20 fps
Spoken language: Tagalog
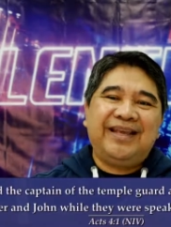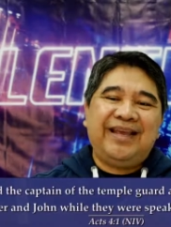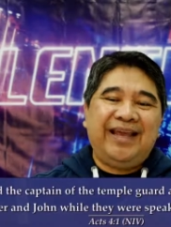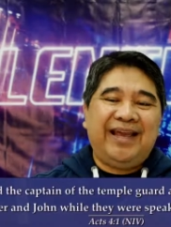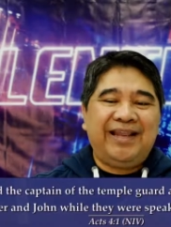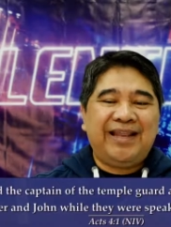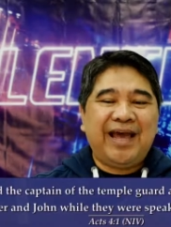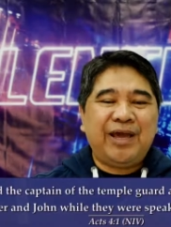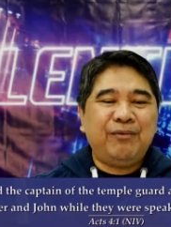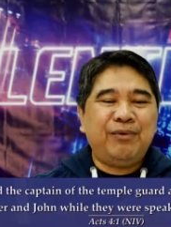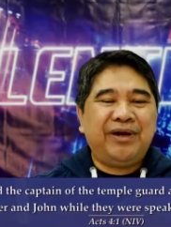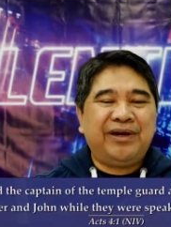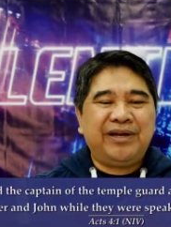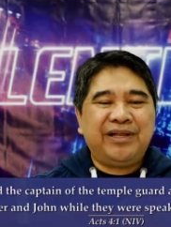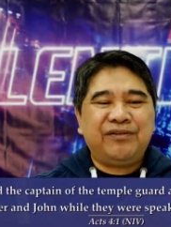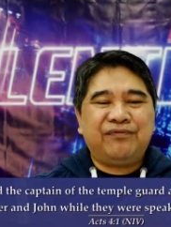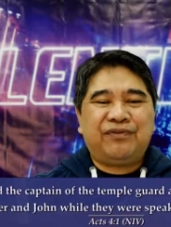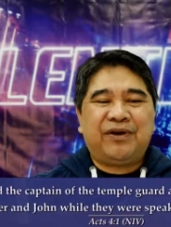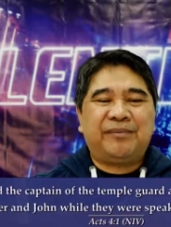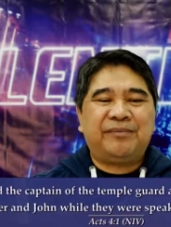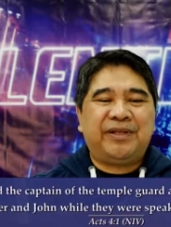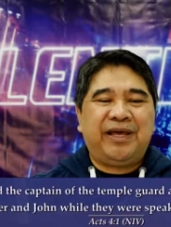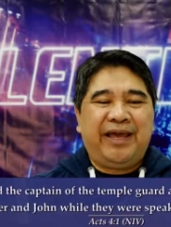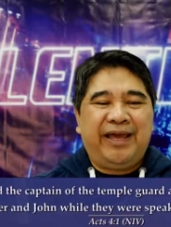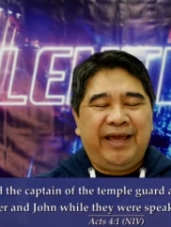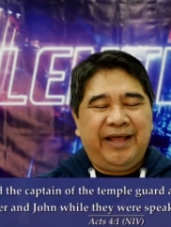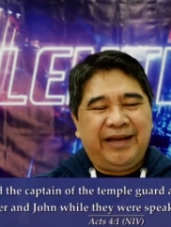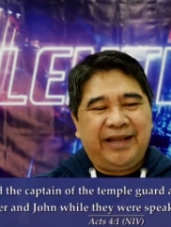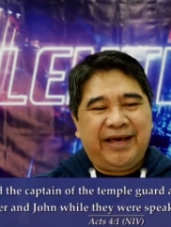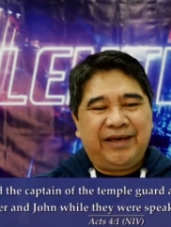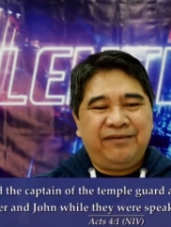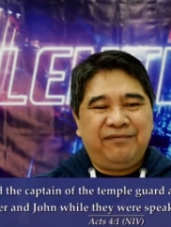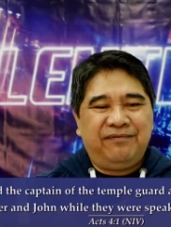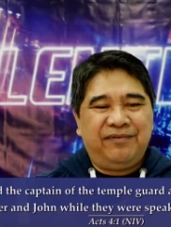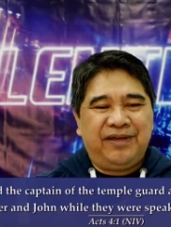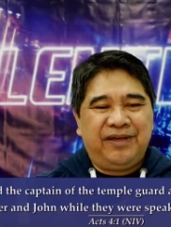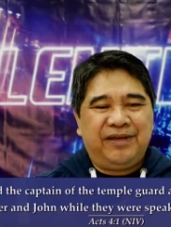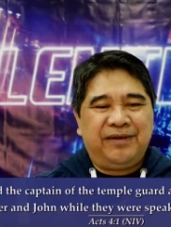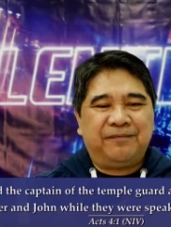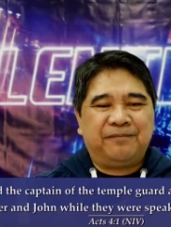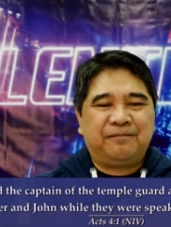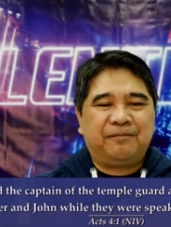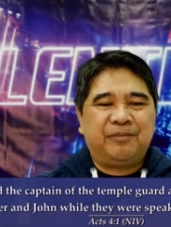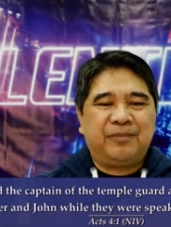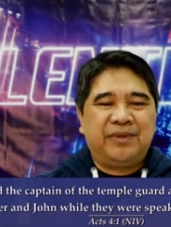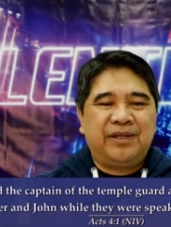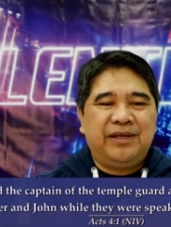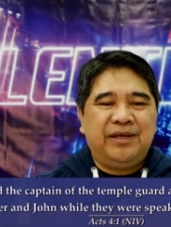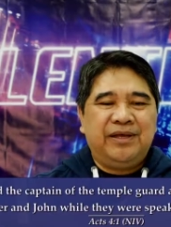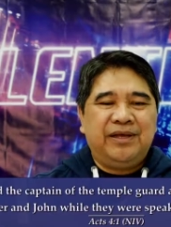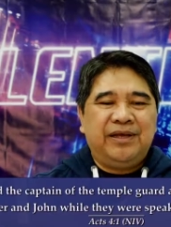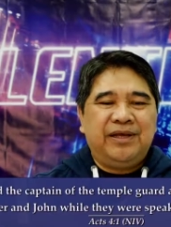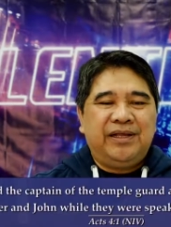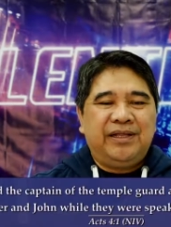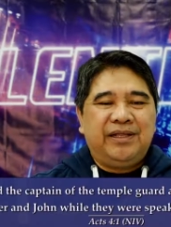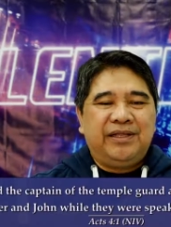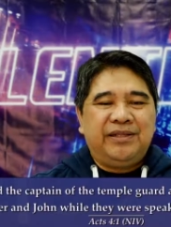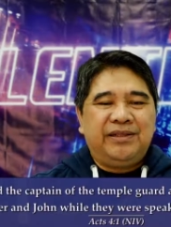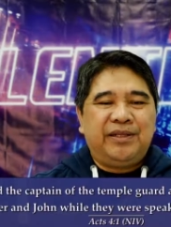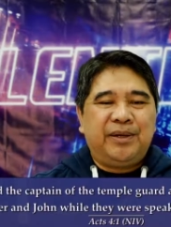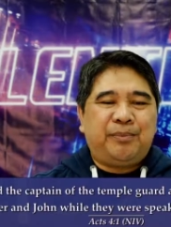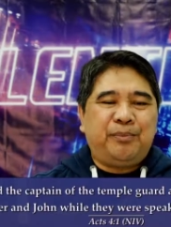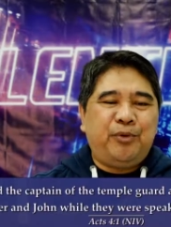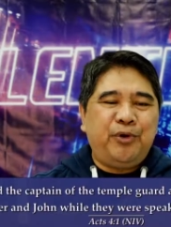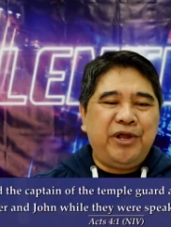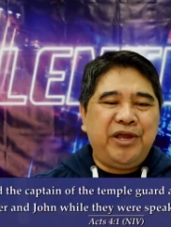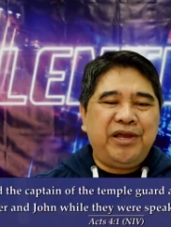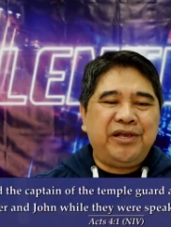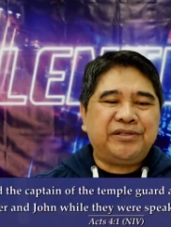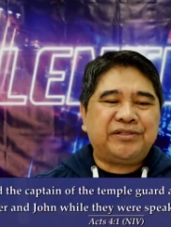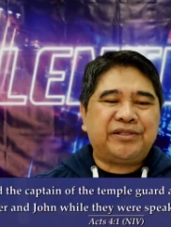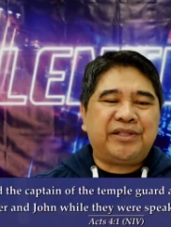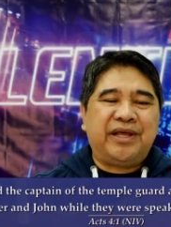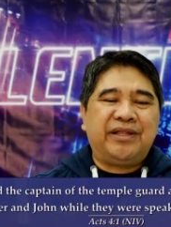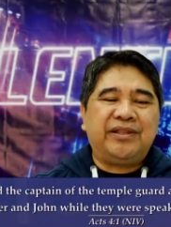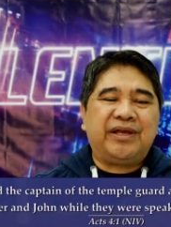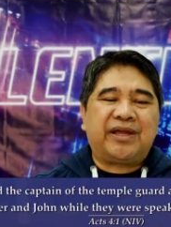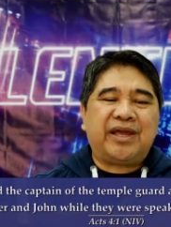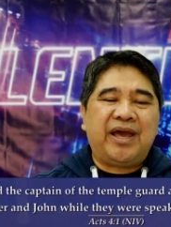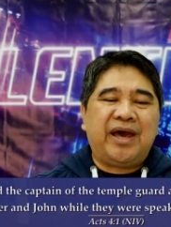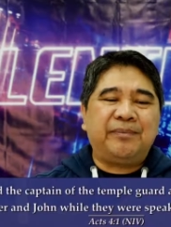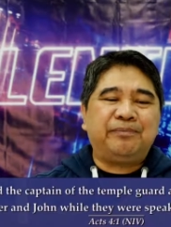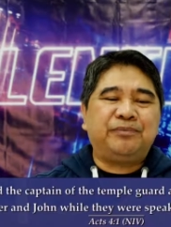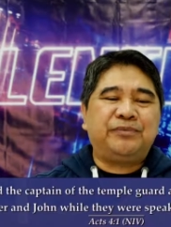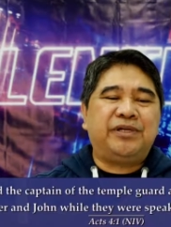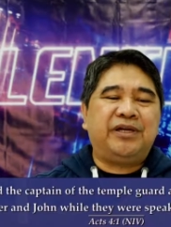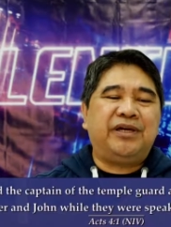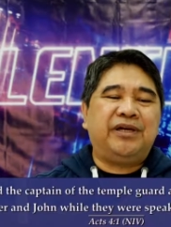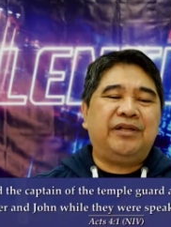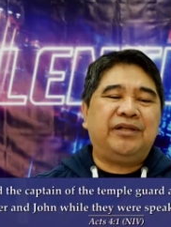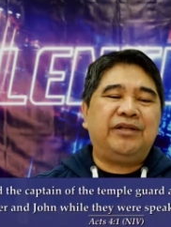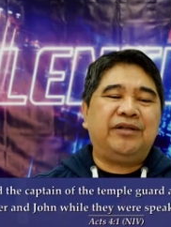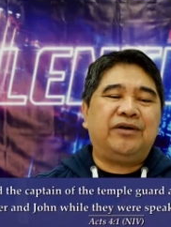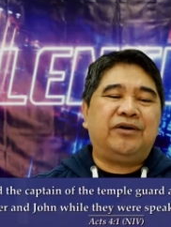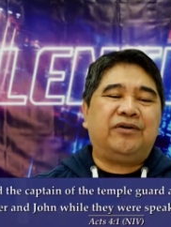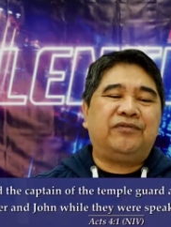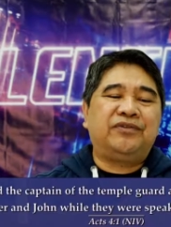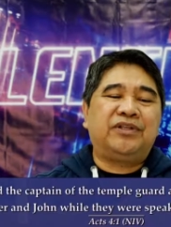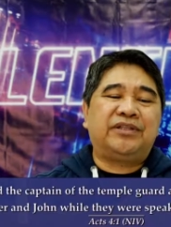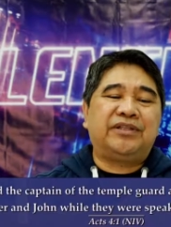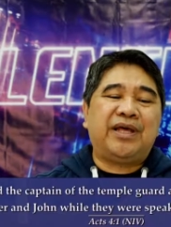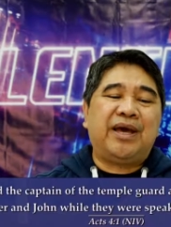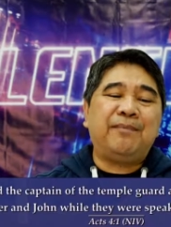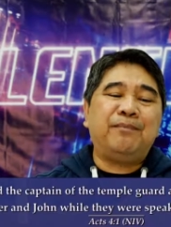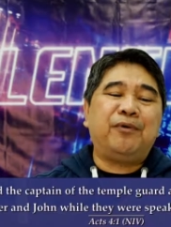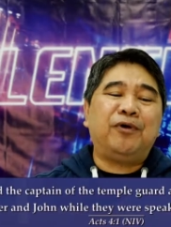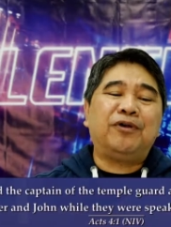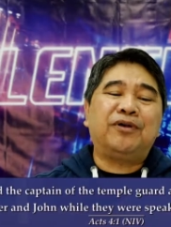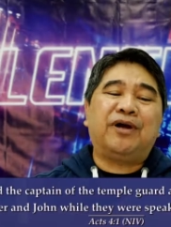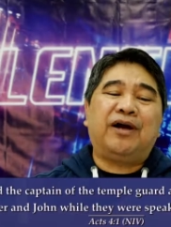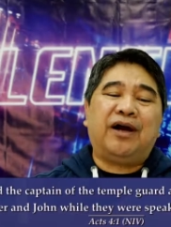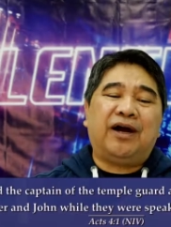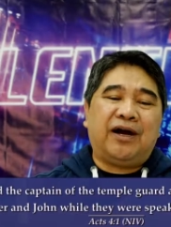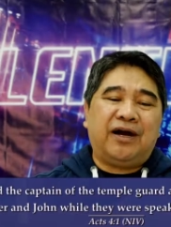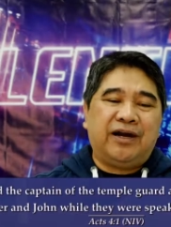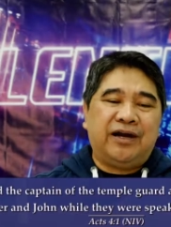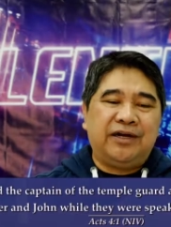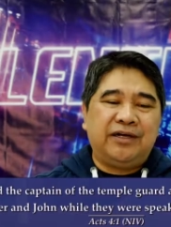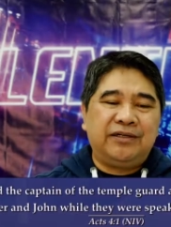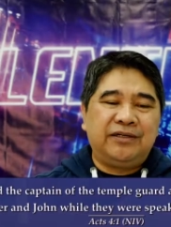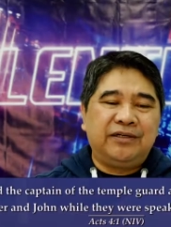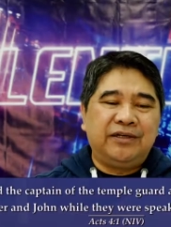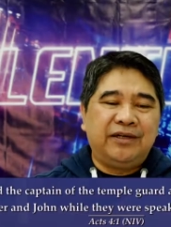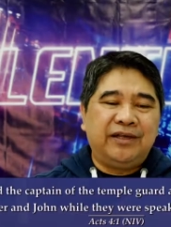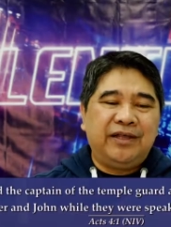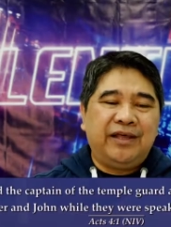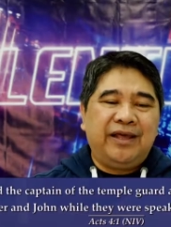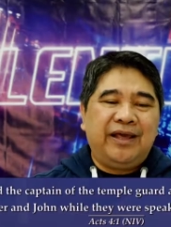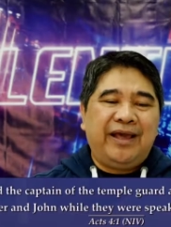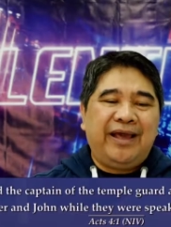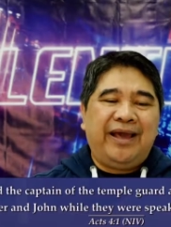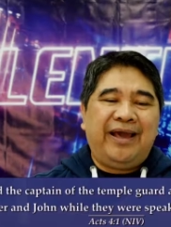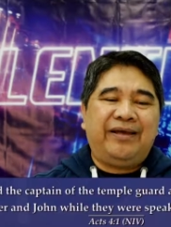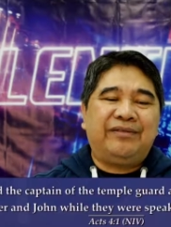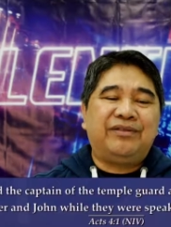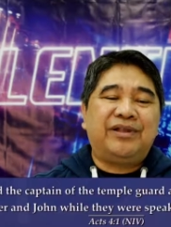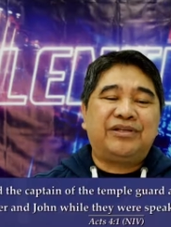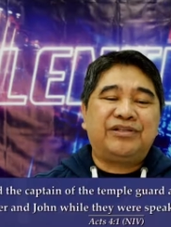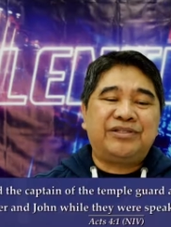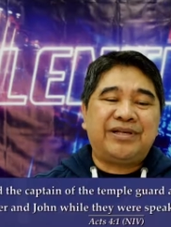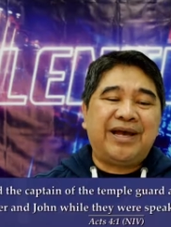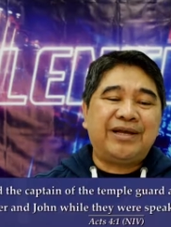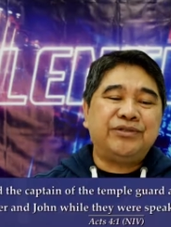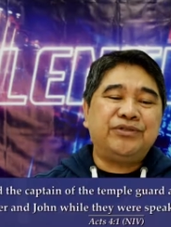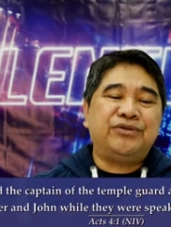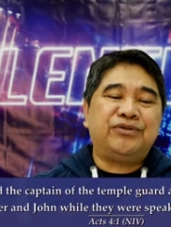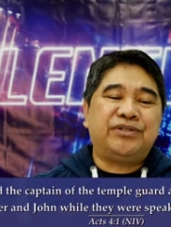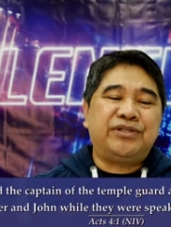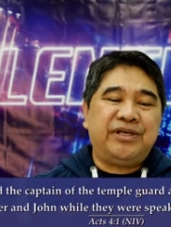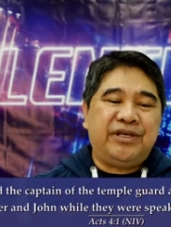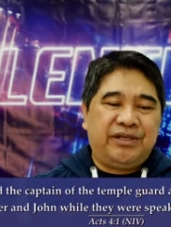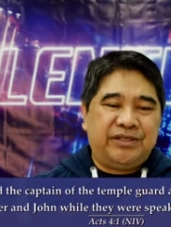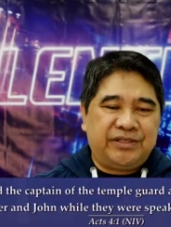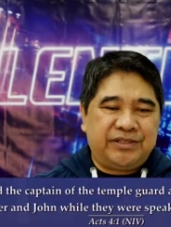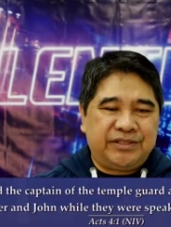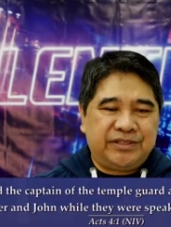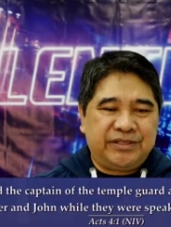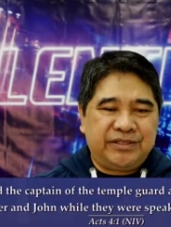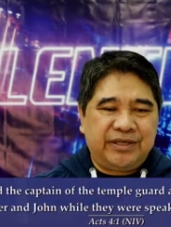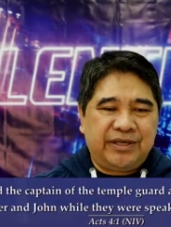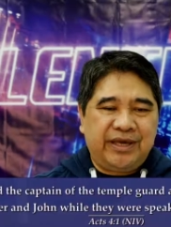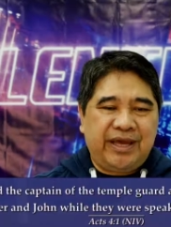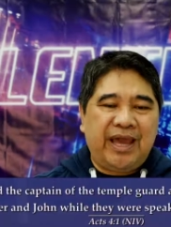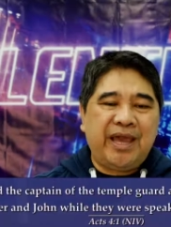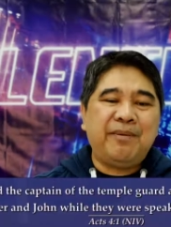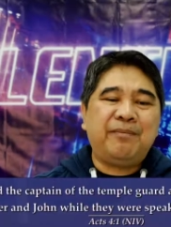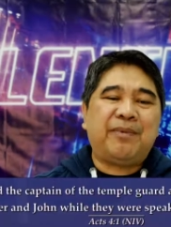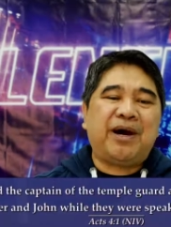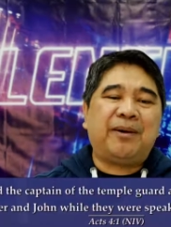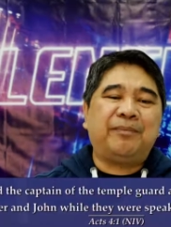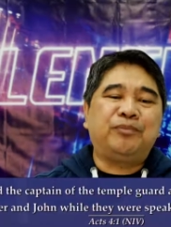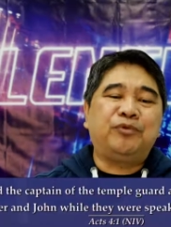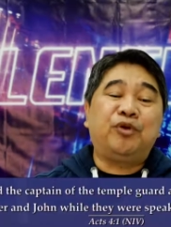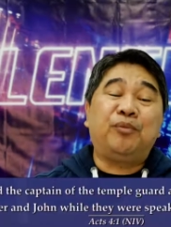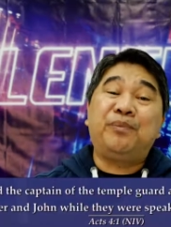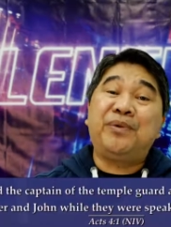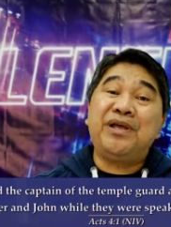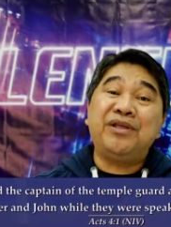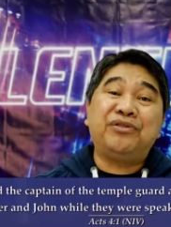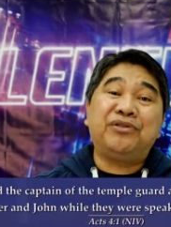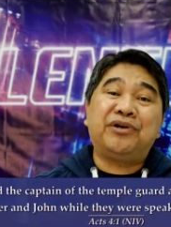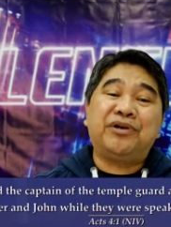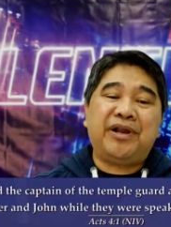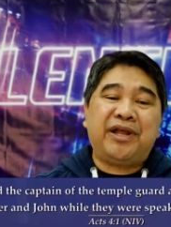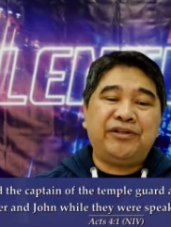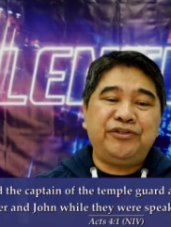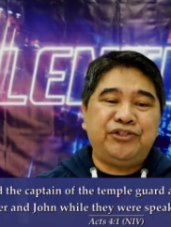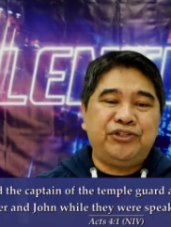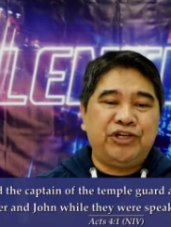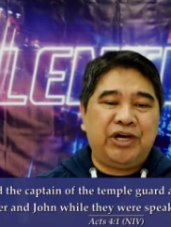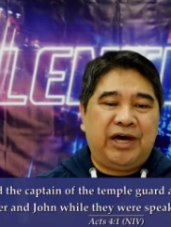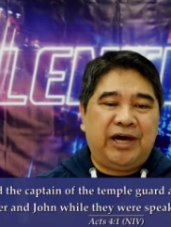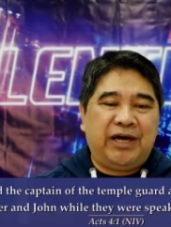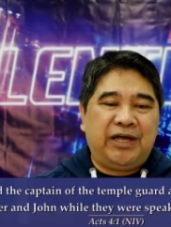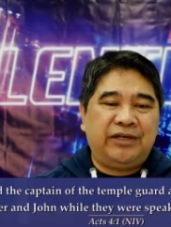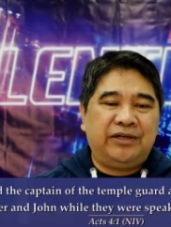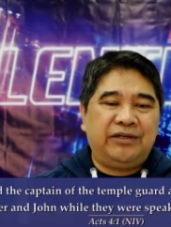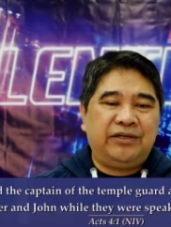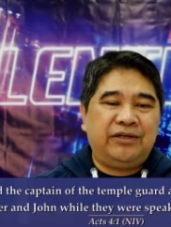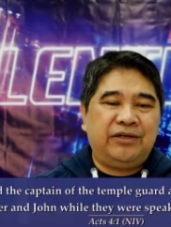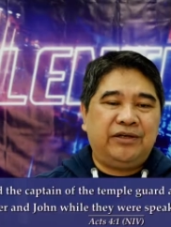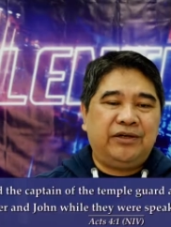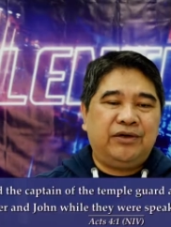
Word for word: And I will read from the NIV. The priest and the captain of the temple guard And the Sadducees came up to Peter and John